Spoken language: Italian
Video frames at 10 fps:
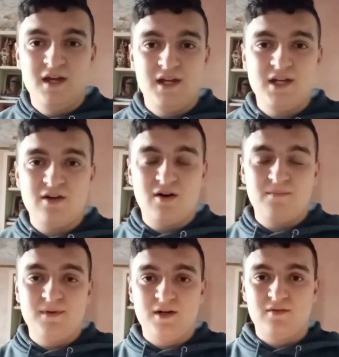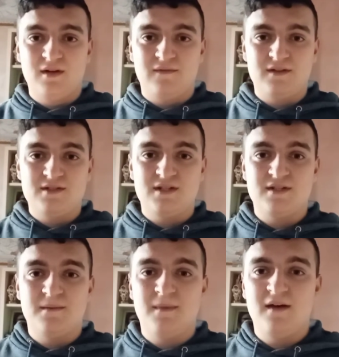in coppia con la
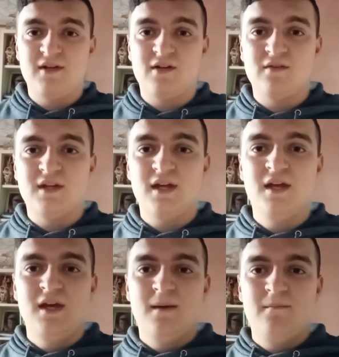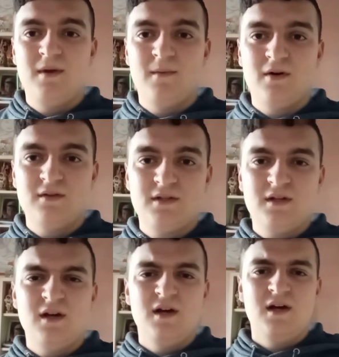francese Marie-Claude
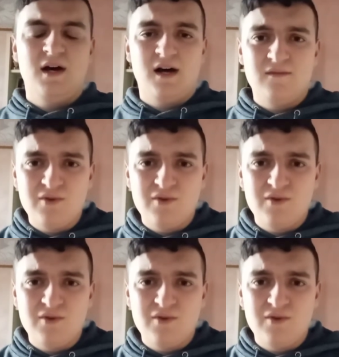Beaumont al